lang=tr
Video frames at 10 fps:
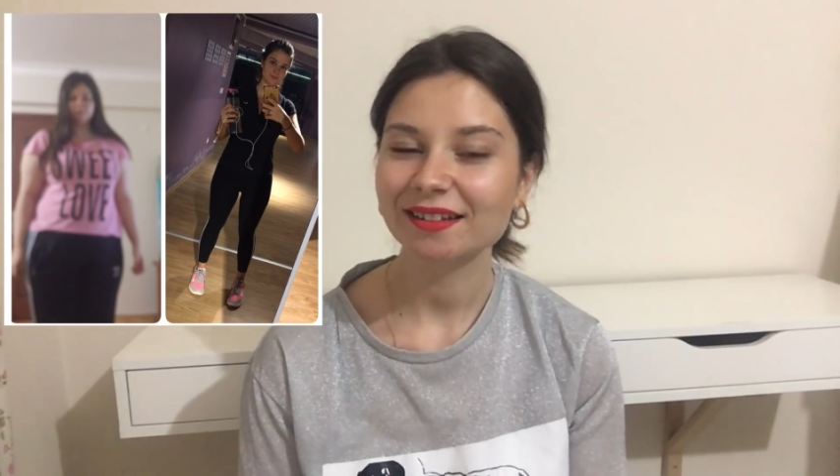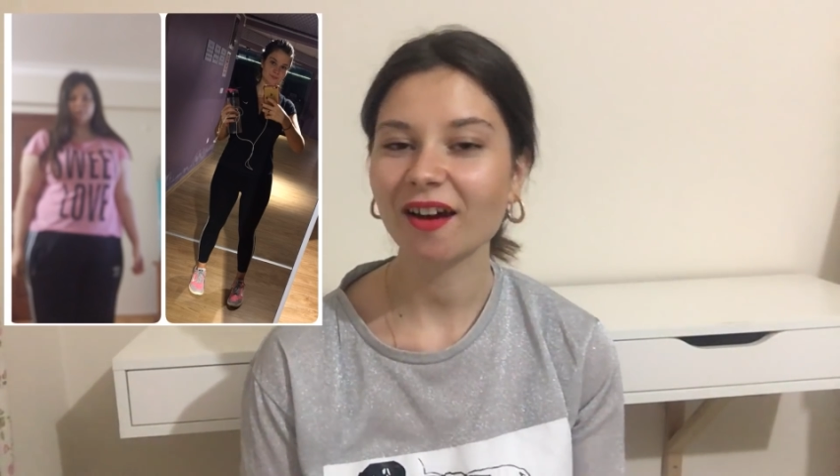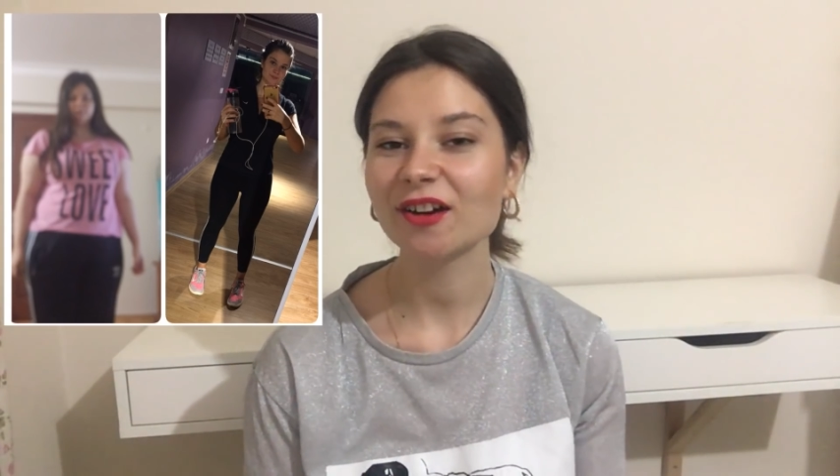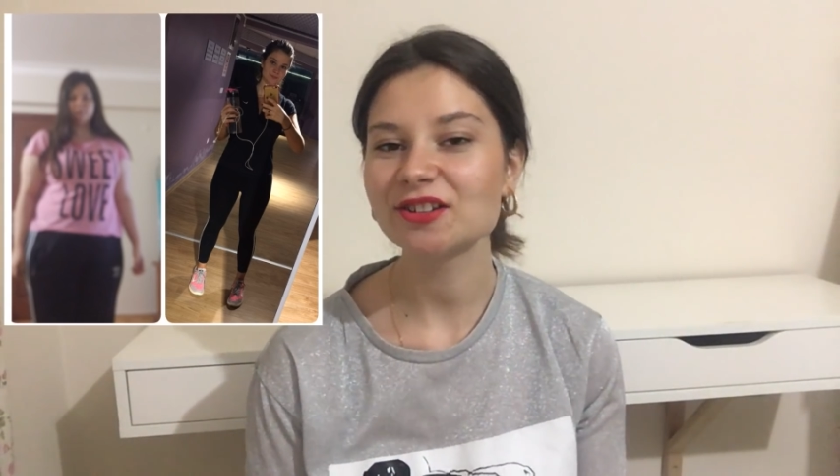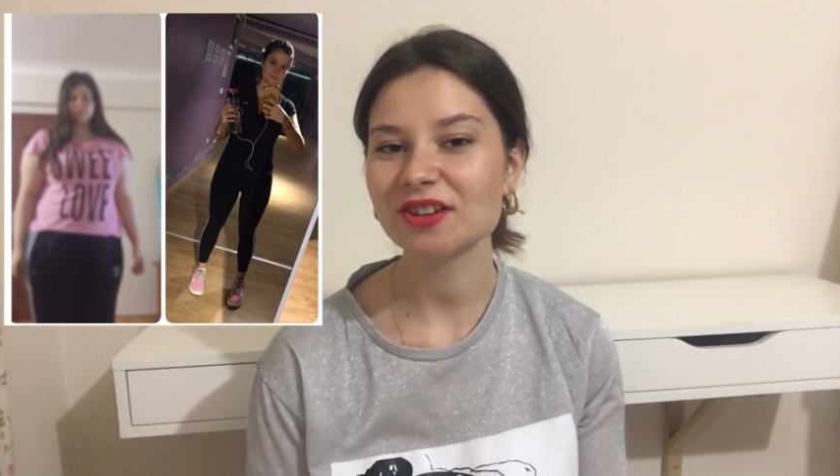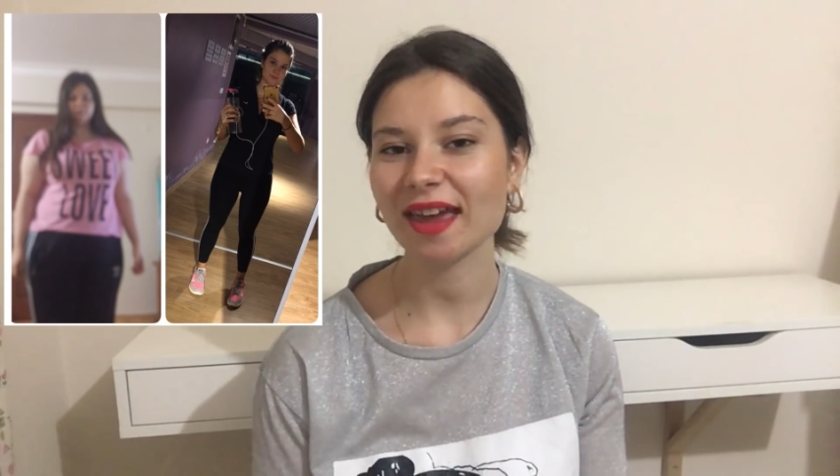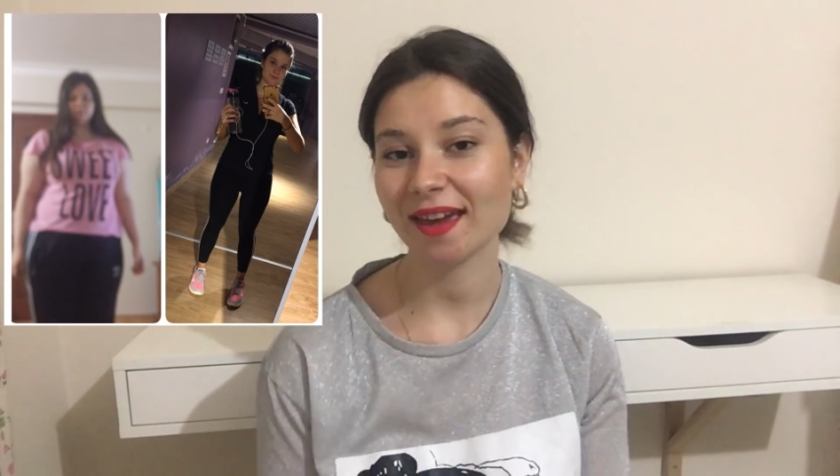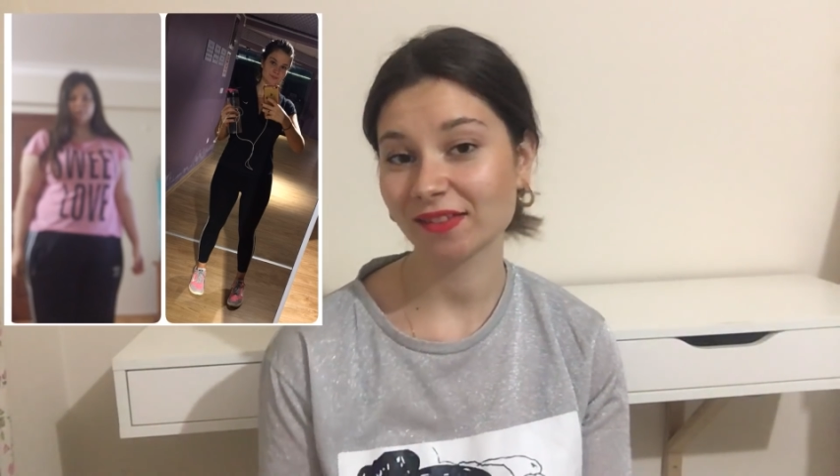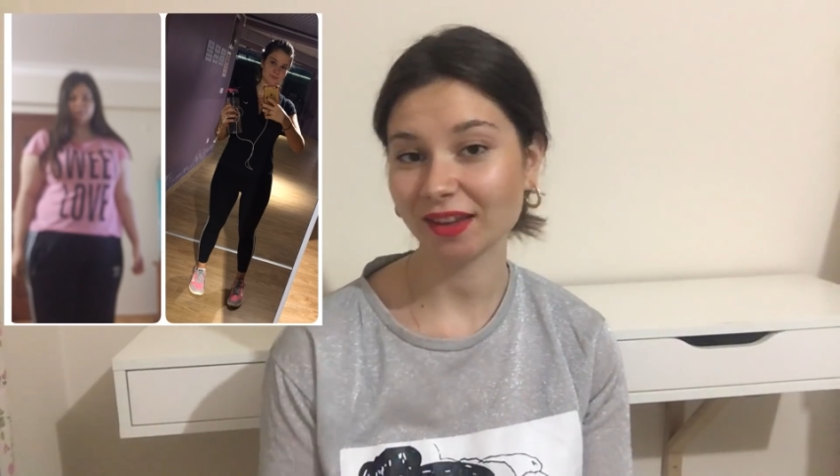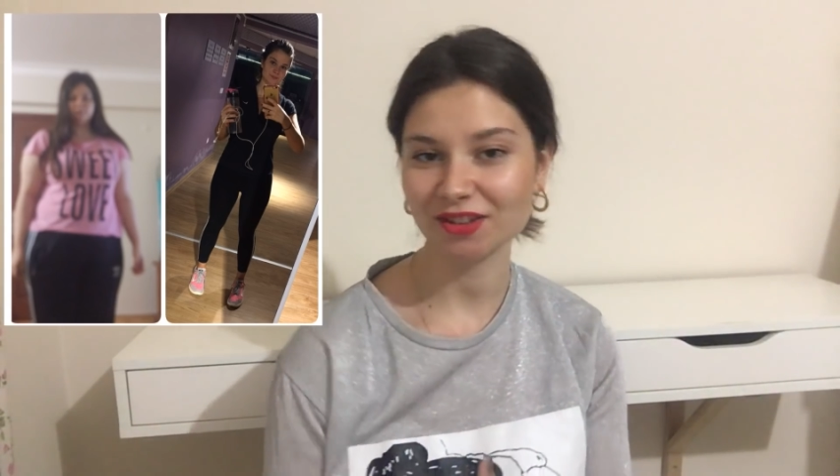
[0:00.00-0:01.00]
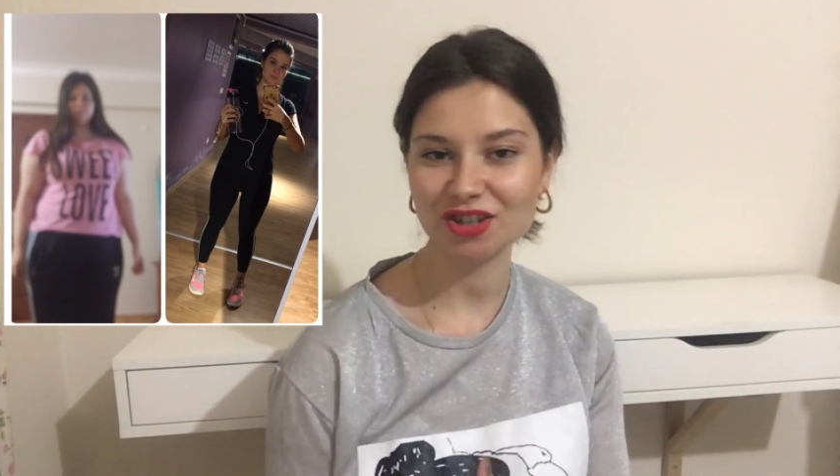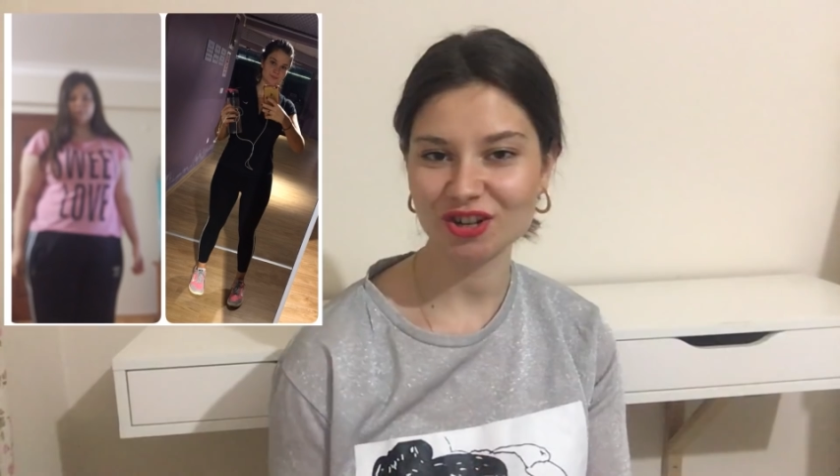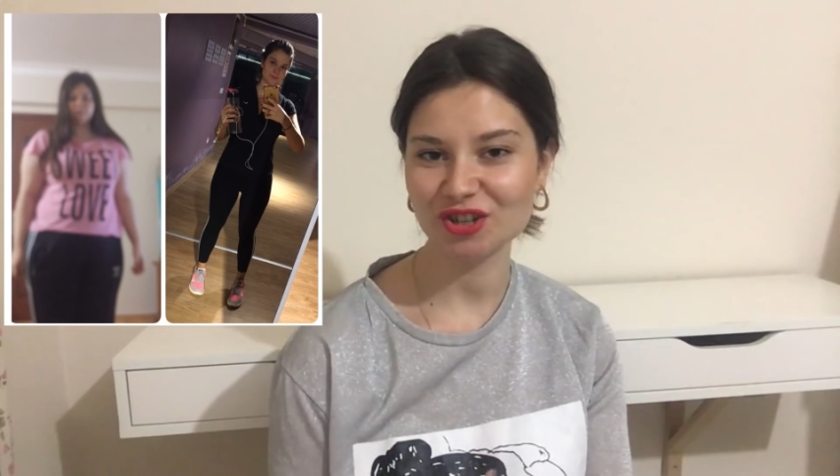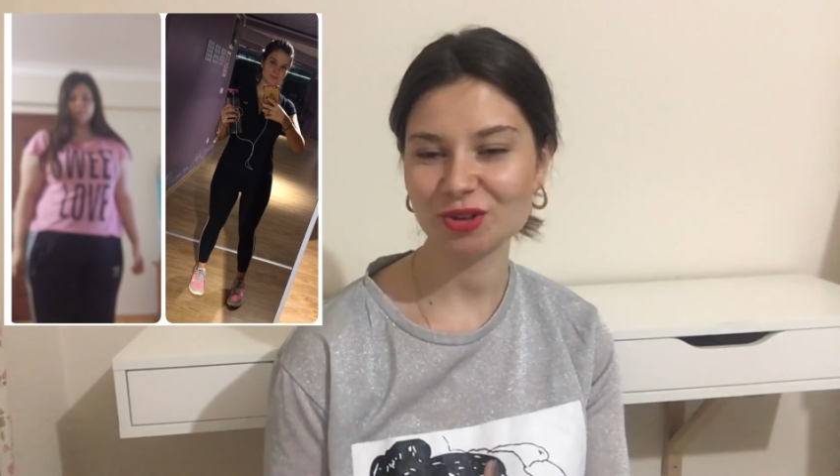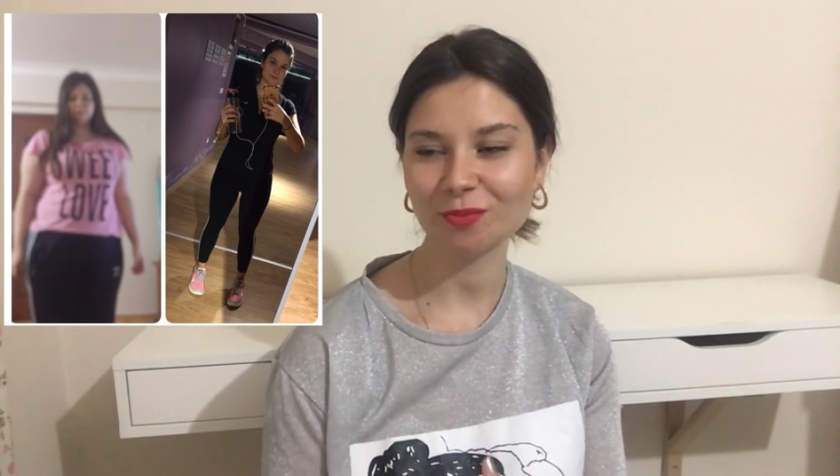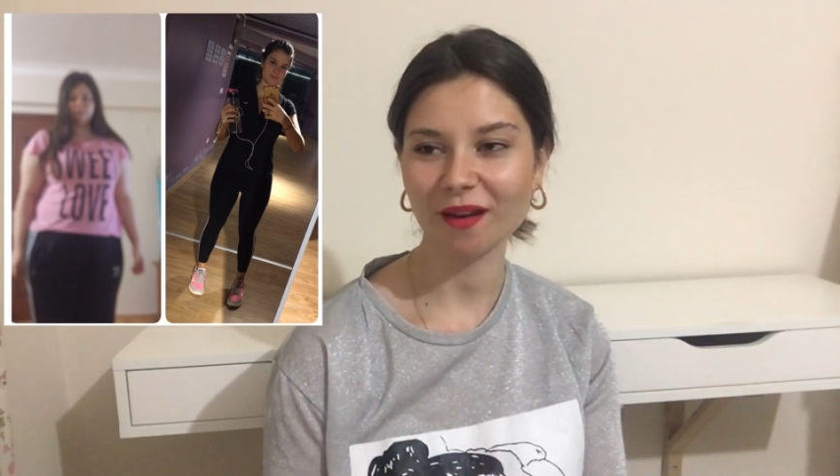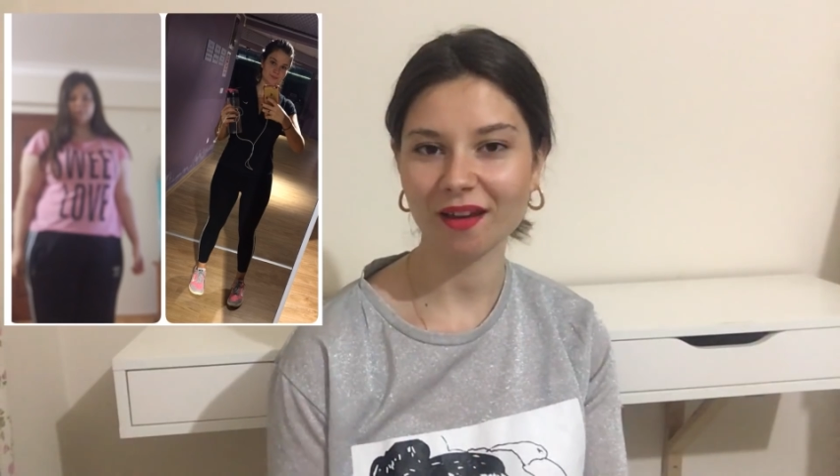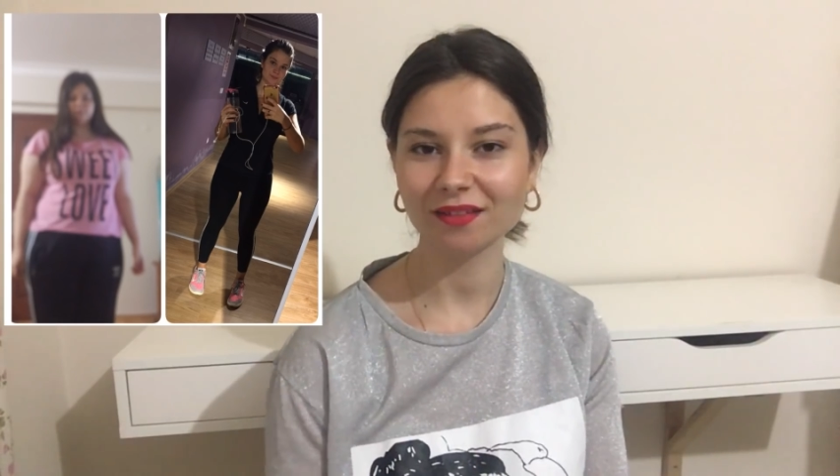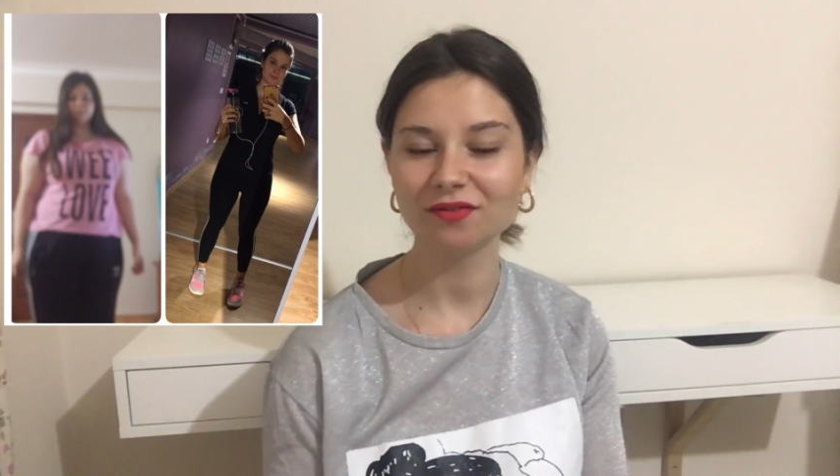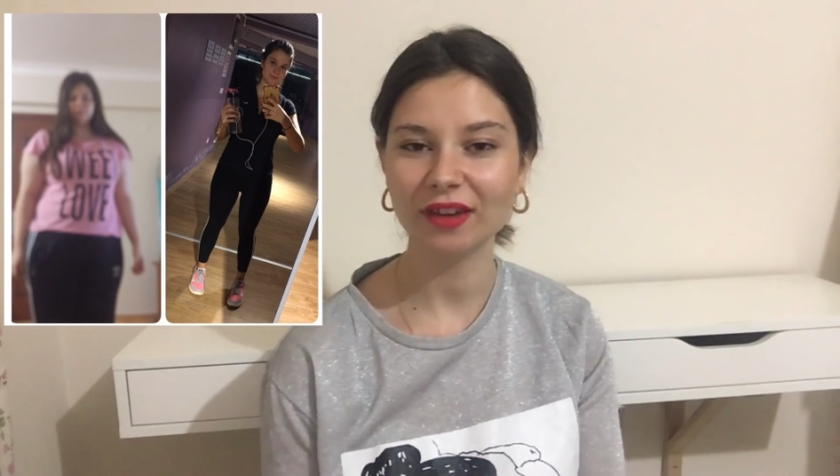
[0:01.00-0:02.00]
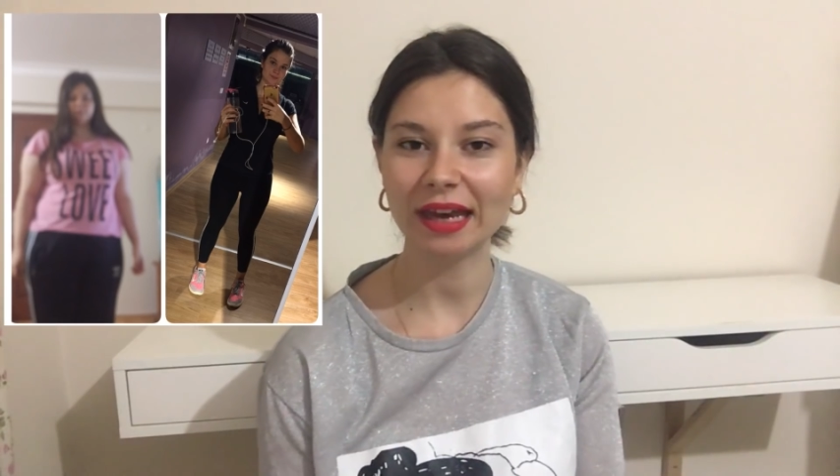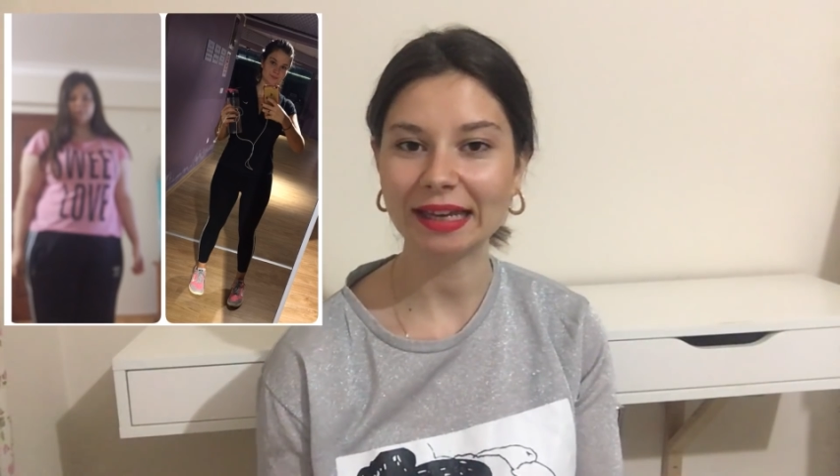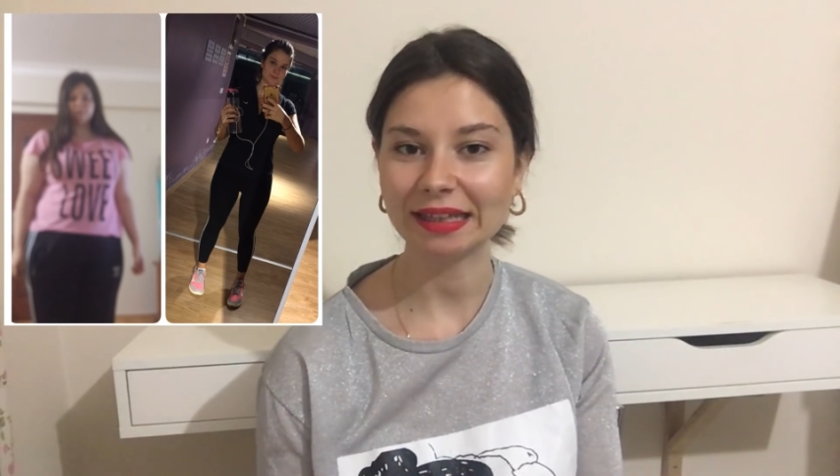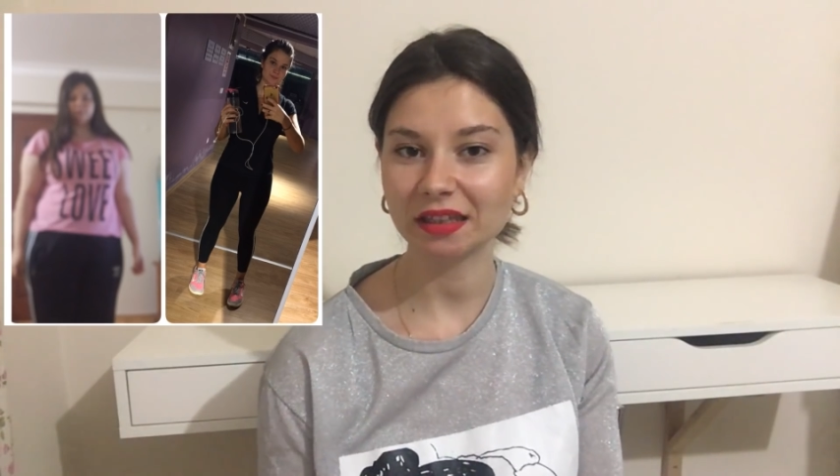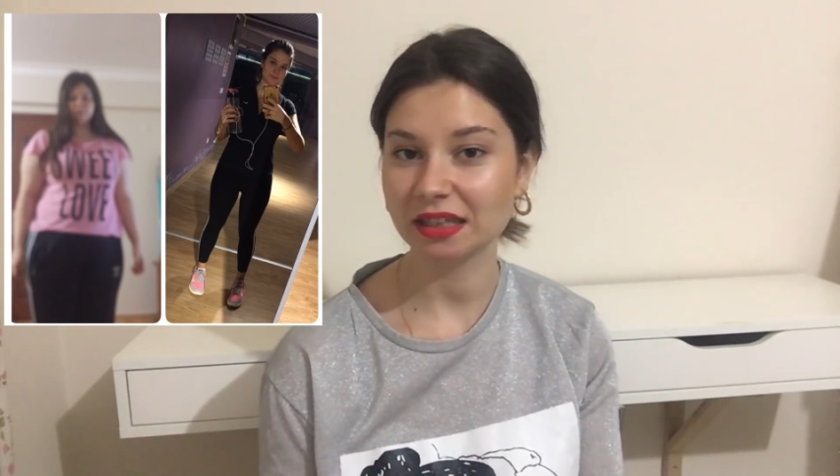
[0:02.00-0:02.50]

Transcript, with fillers: Daha önce evden dışarı çıkmayan ve